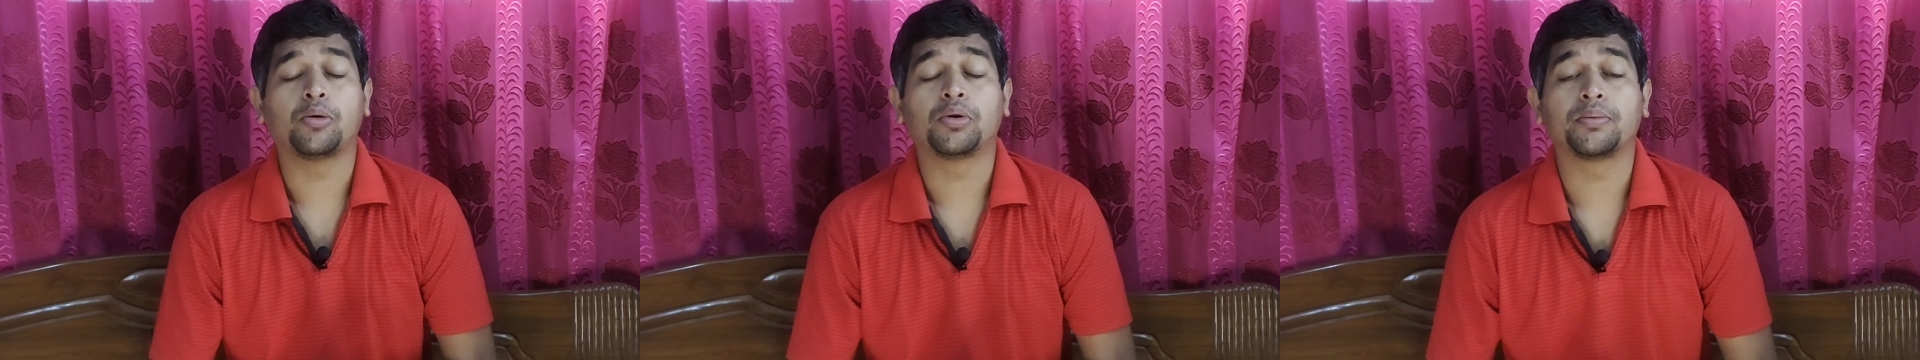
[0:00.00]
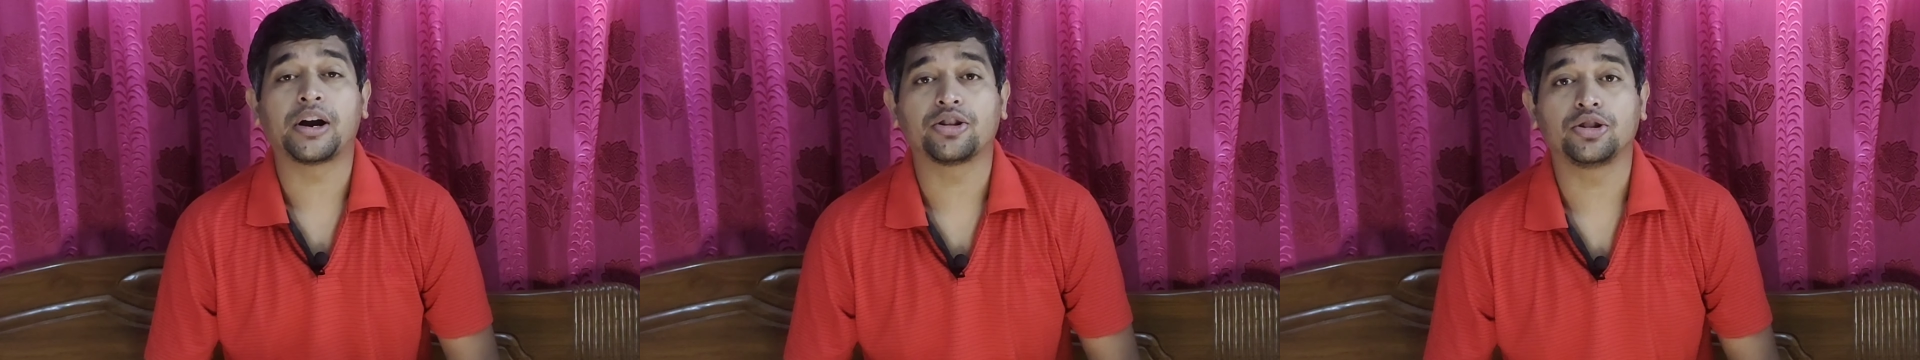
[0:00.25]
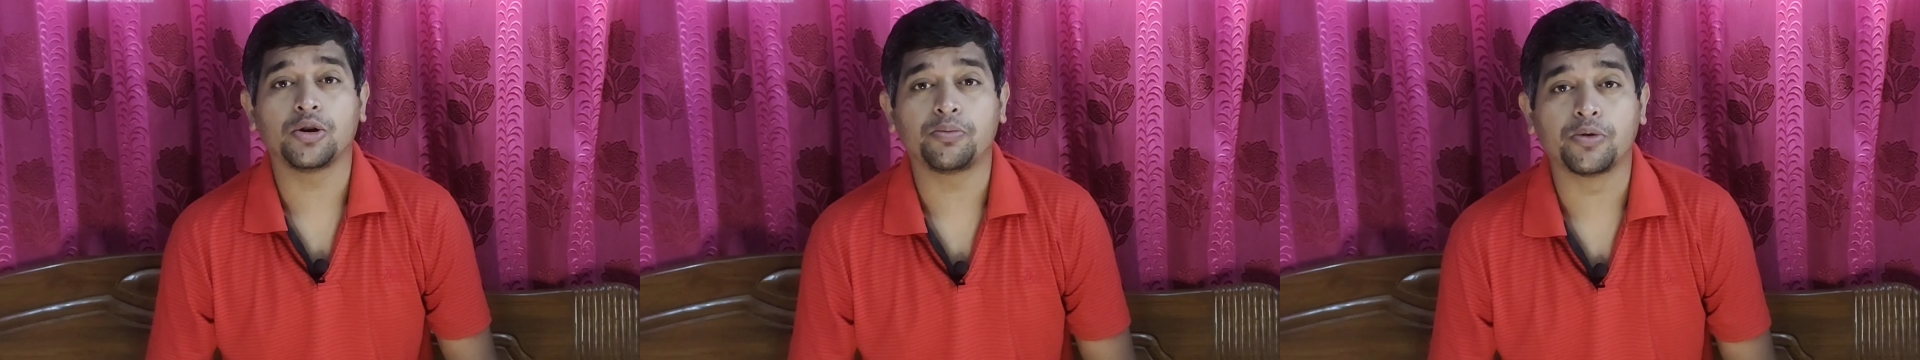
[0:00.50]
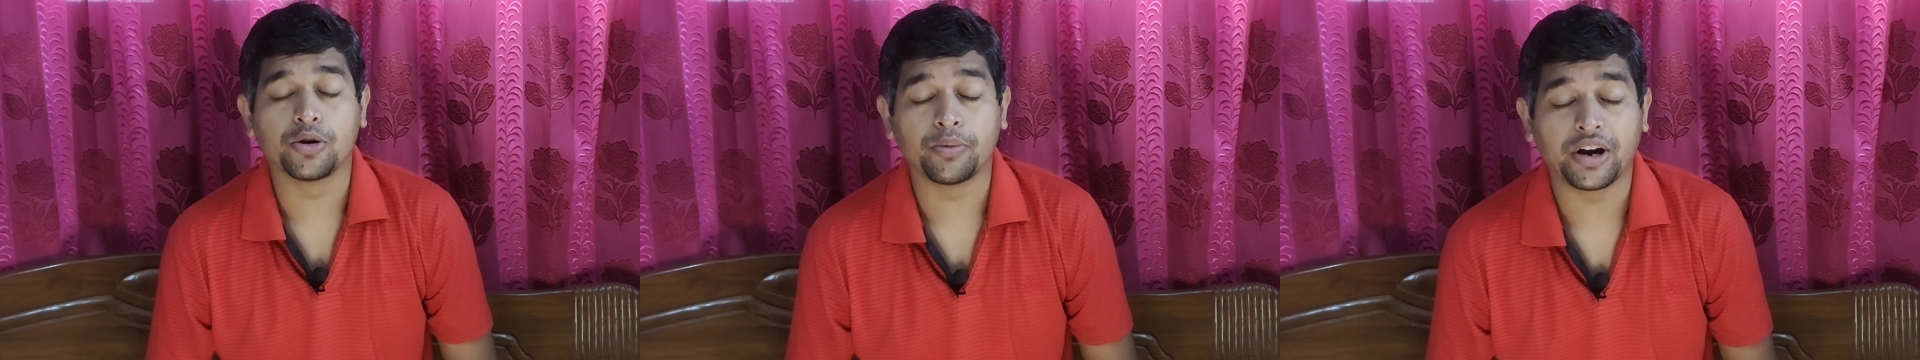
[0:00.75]
খবর ভারতীয়
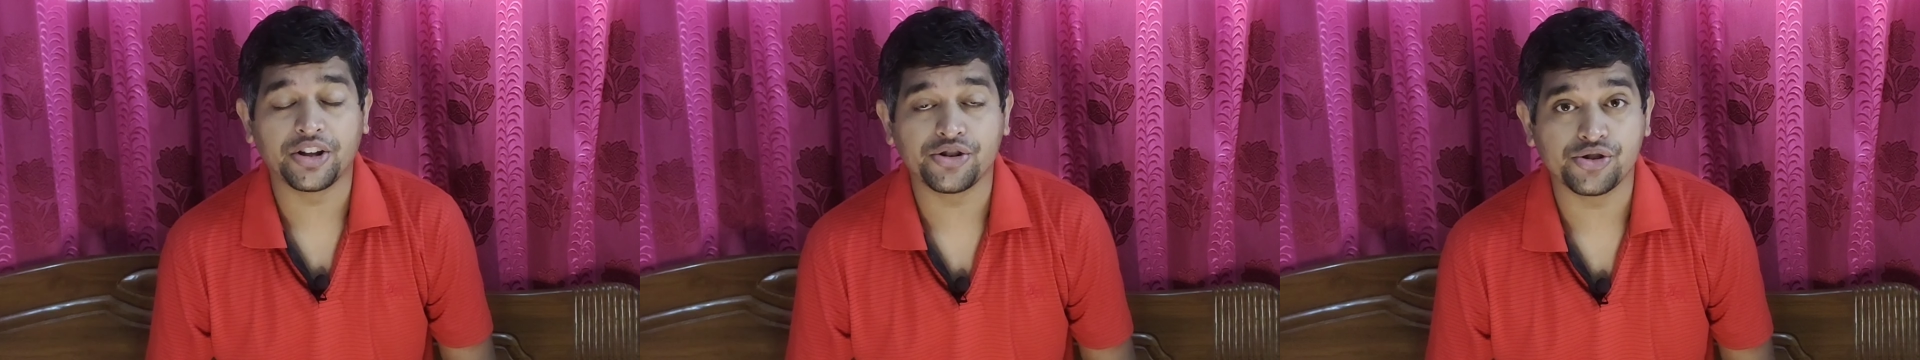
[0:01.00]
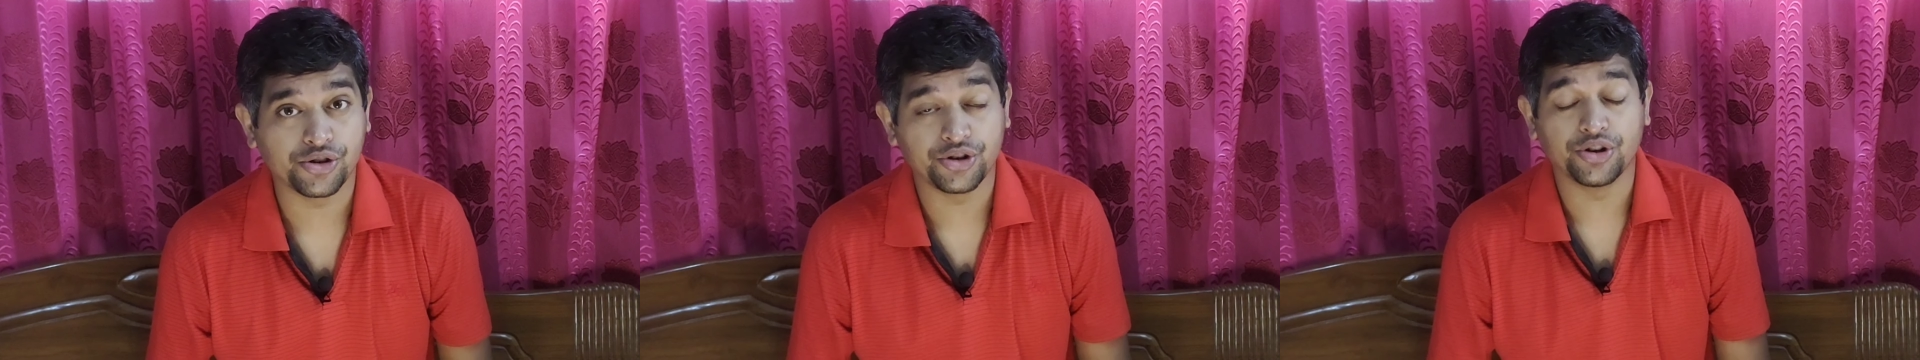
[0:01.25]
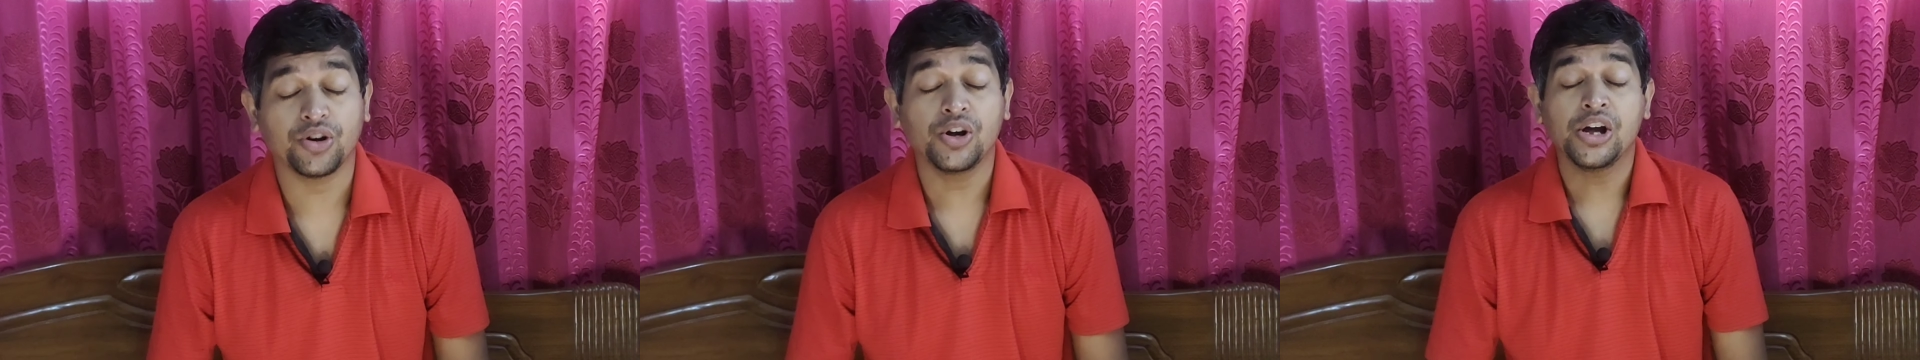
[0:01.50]
ফুটবলের জন্য